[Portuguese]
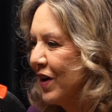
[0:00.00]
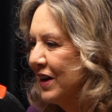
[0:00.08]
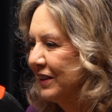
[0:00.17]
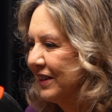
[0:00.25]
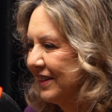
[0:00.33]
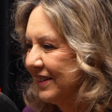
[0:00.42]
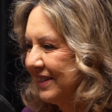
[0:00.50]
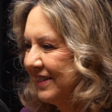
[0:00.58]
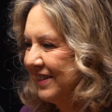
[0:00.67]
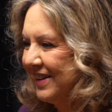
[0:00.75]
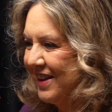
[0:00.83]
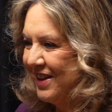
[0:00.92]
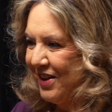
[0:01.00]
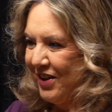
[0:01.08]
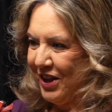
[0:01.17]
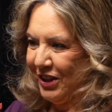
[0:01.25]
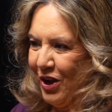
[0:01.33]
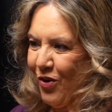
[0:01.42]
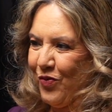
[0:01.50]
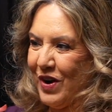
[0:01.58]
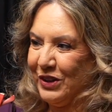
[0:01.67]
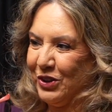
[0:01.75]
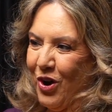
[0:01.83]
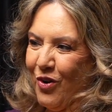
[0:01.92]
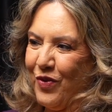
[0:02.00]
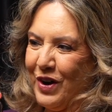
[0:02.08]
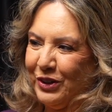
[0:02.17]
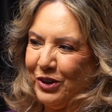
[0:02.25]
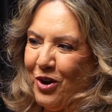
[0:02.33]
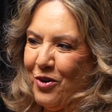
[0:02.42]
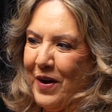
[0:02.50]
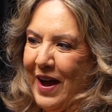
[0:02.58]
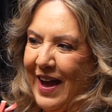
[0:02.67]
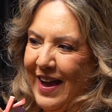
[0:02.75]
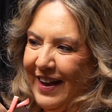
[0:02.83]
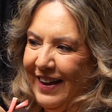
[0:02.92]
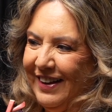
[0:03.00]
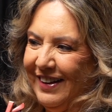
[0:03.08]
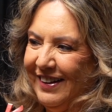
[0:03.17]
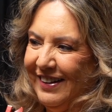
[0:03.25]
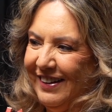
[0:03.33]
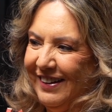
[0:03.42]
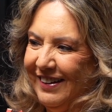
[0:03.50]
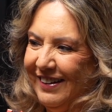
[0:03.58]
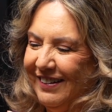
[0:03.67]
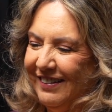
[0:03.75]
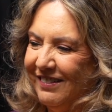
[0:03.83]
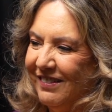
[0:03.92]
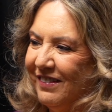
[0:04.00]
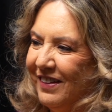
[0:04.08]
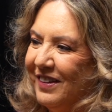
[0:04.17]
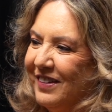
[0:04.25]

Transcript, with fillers: lembra alguma coisa? Então, fandom, fandom é... Fã